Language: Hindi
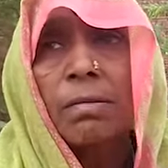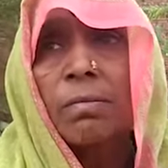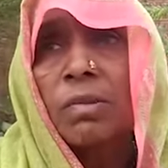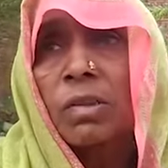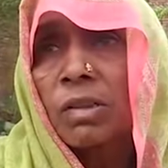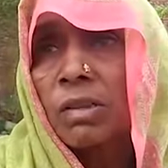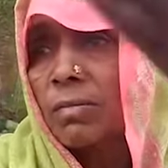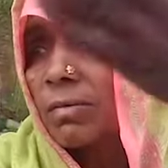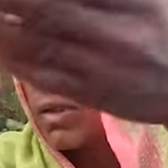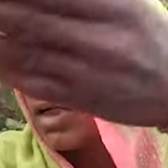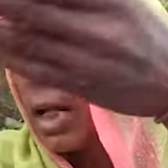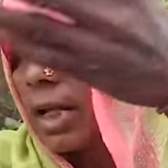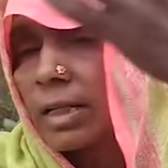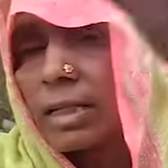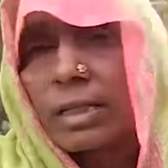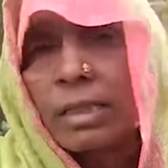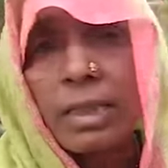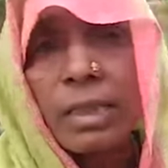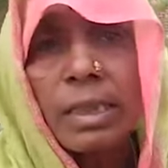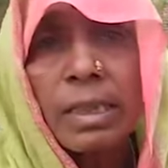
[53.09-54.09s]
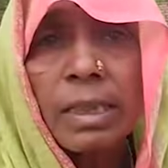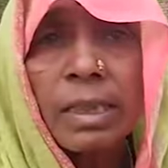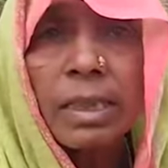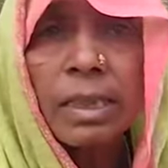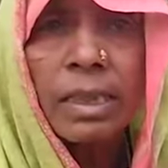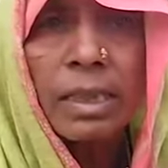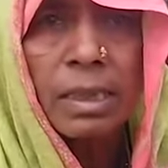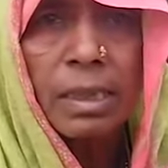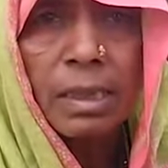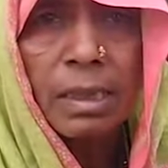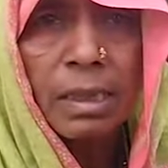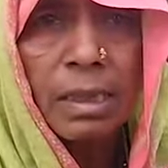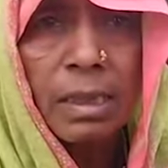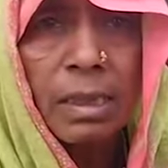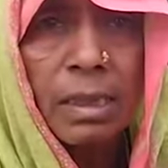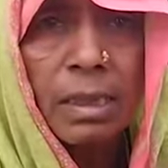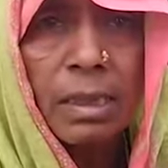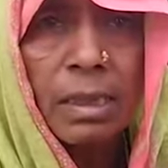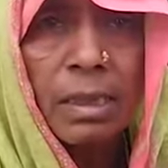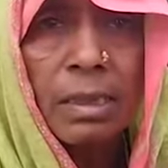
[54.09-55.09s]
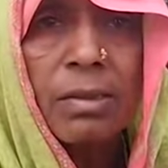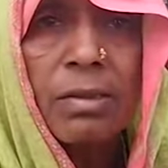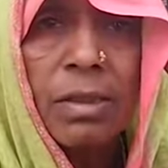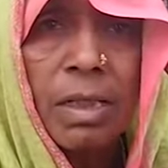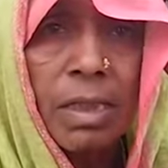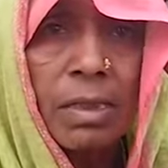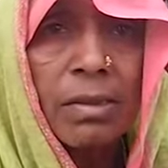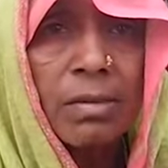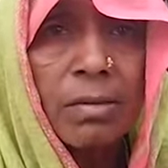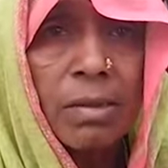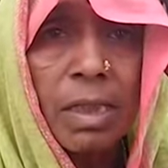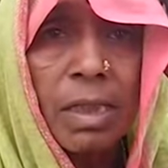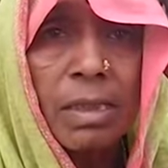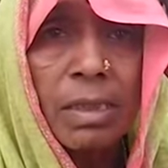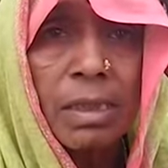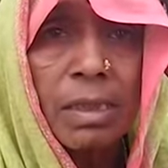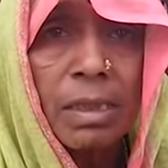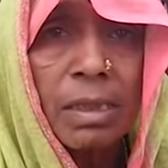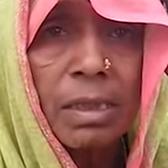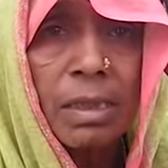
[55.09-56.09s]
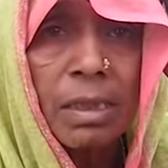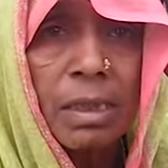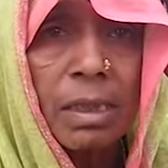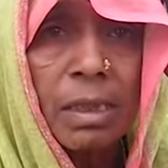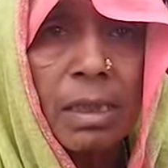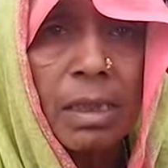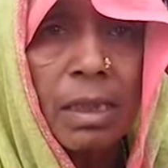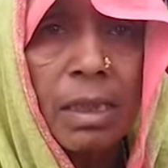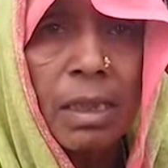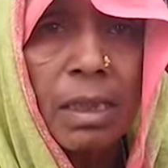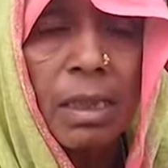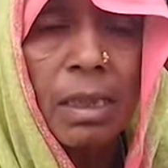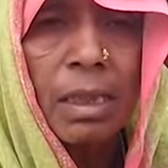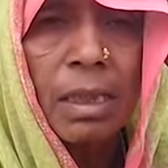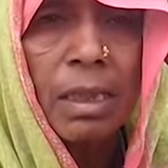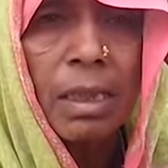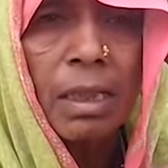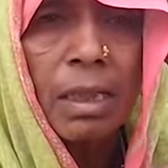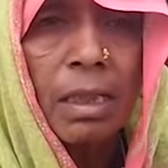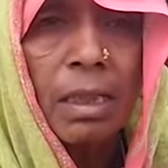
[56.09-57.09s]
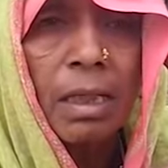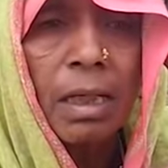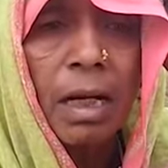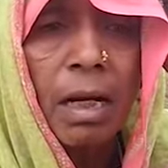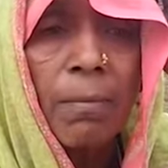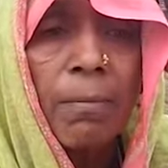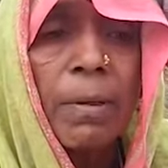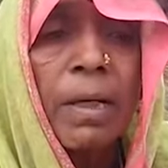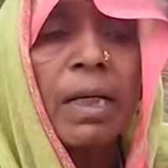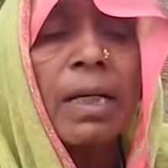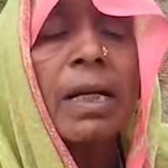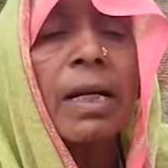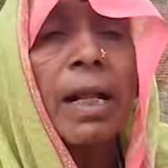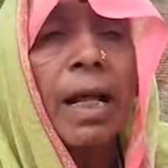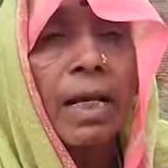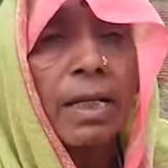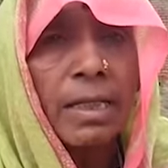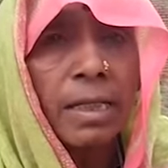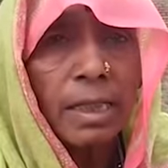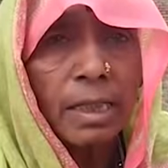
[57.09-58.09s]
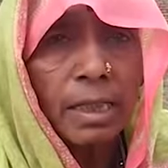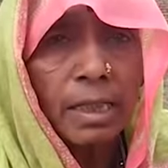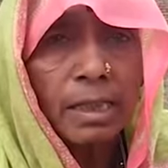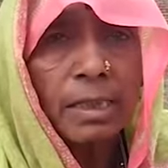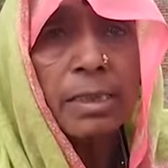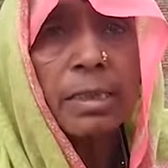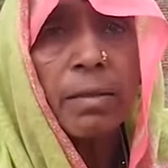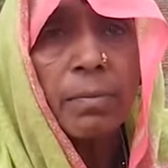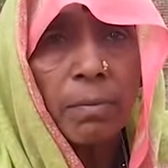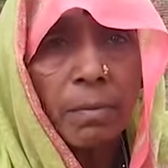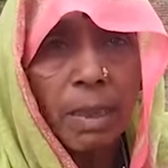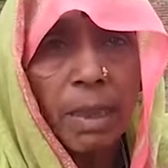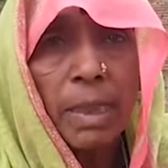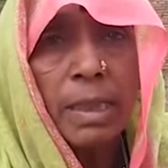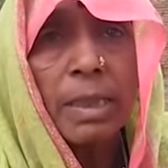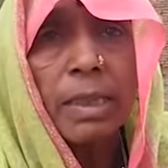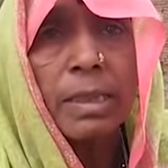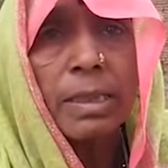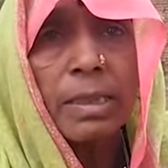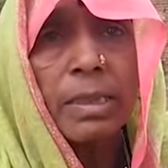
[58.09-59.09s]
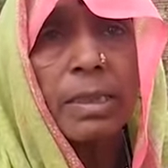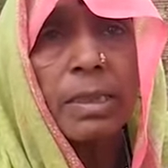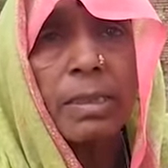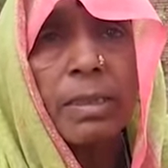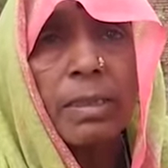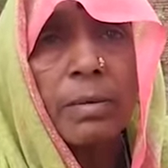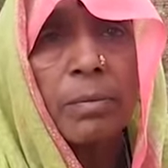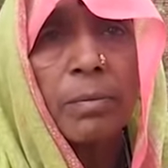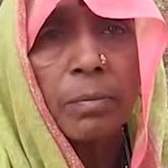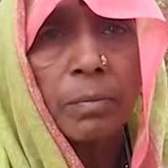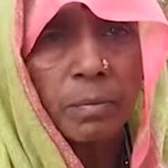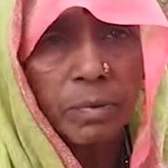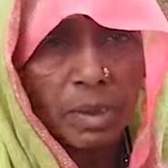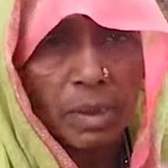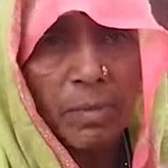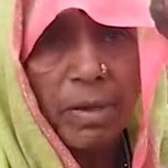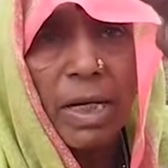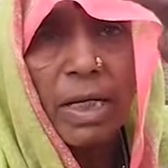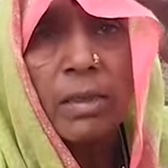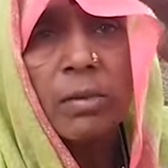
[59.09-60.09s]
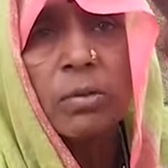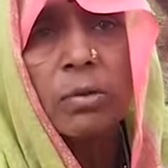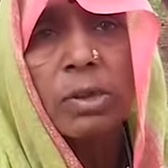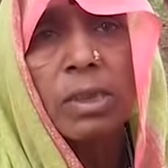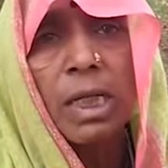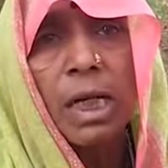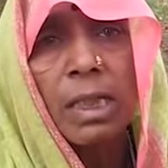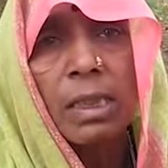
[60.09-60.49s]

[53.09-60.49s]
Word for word: ये मोड़ी मोड़ा नहीं देखे सुना सुना से अपन लड़ाई लड़ ली सब कर ली समाप्त हो